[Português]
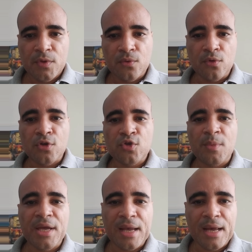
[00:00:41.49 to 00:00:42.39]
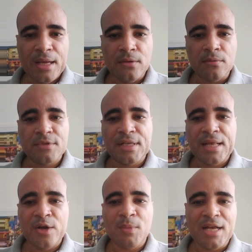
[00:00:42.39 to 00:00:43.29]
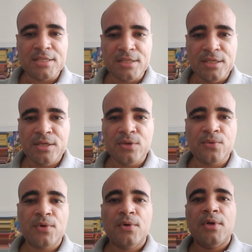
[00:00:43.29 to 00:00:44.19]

no nosso mercado, no cenário Brasil,